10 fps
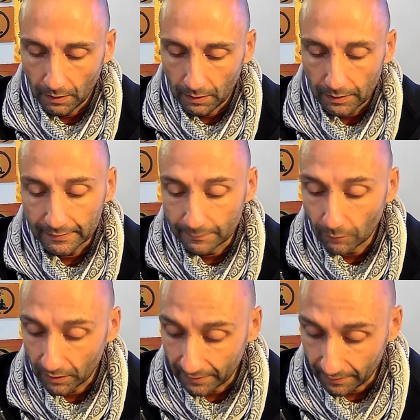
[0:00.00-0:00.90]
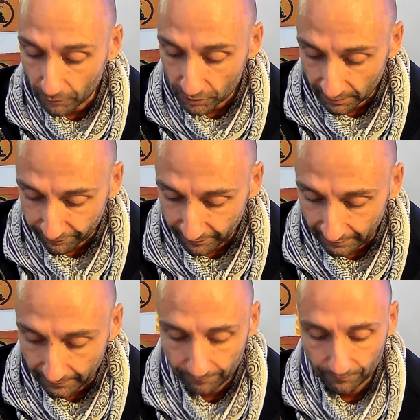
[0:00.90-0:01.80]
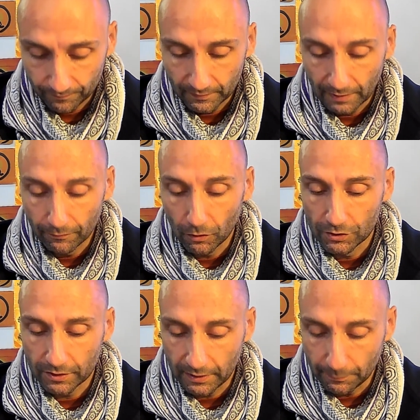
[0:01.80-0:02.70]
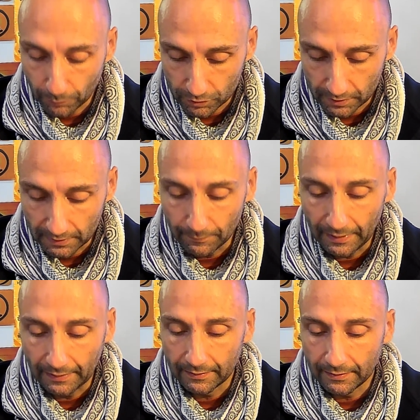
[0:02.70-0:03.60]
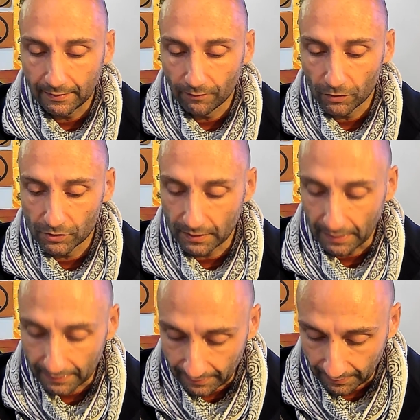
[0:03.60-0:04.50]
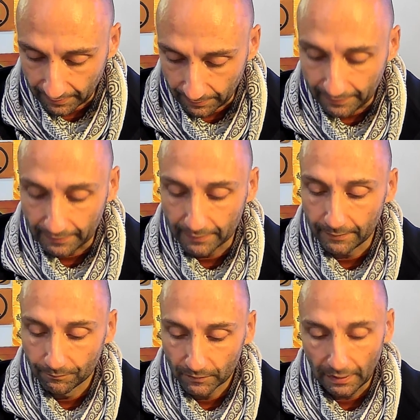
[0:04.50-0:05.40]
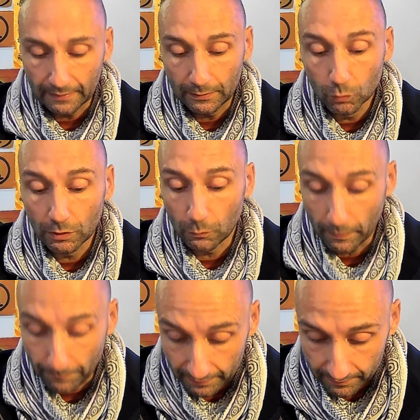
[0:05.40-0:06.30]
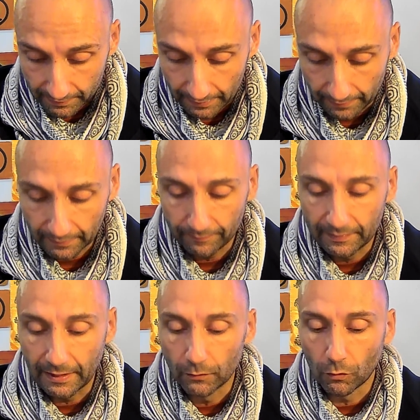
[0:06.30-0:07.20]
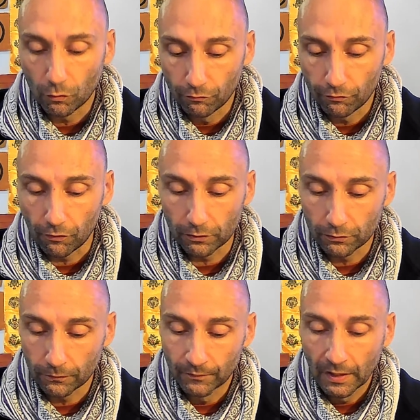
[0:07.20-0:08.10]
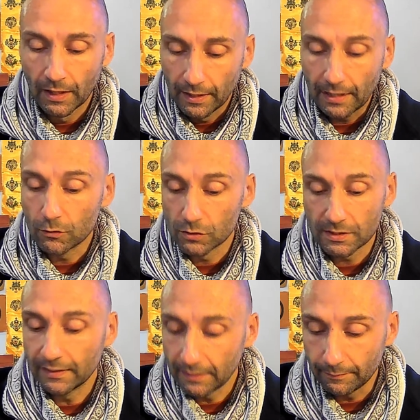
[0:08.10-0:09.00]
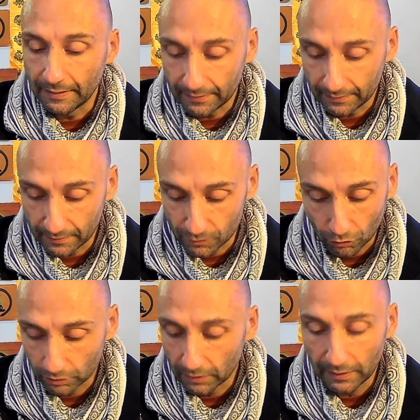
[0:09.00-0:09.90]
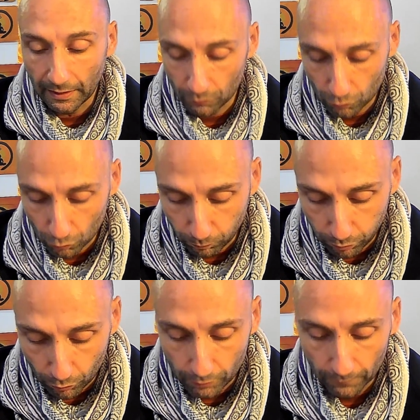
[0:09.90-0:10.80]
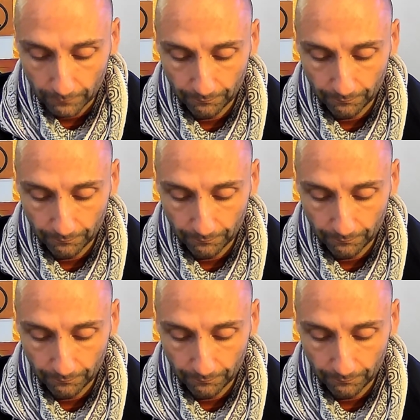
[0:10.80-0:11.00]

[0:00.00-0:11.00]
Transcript: La dimora della vostra fede, dei vostri possedimenti, dei vostri attaccamenti e di tutti quei pensieri che vi danno conforto è costantemente in disordine e in subbuglio.